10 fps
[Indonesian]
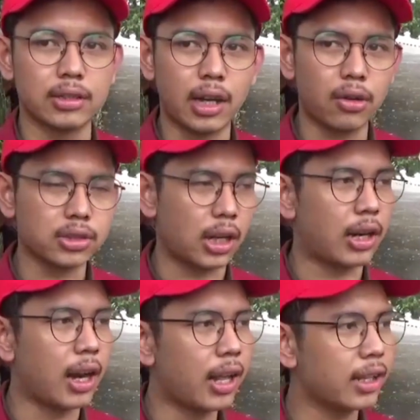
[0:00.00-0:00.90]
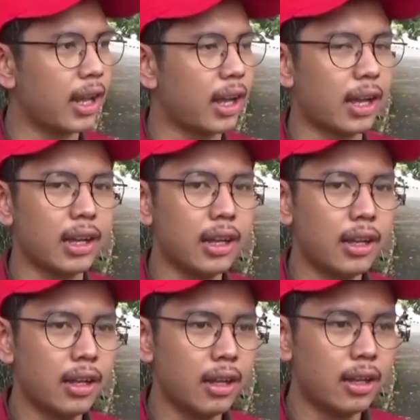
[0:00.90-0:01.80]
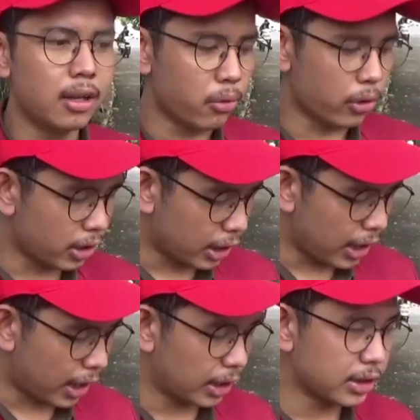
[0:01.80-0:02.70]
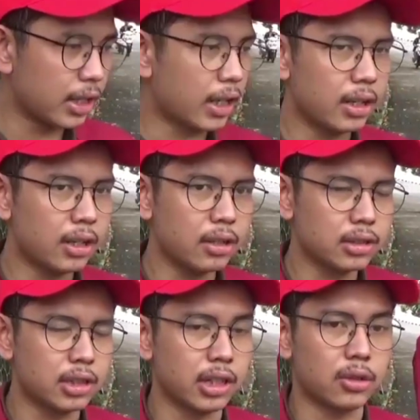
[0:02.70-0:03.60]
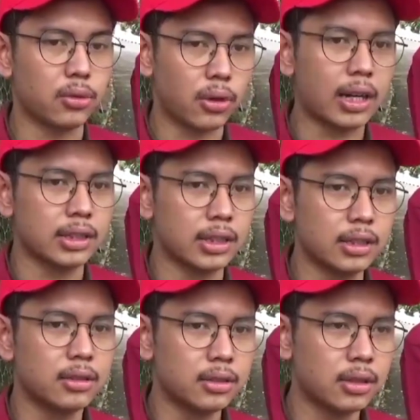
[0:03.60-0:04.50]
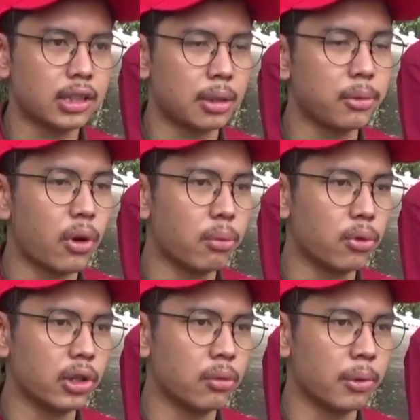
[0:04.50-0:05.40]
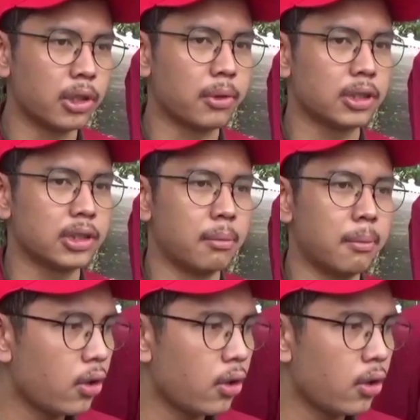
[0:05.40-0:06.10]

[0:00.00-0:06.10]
Kalau jalan naik ya mungkin tenaganya sedikit kurang sih nggak sampai 20 km per jam.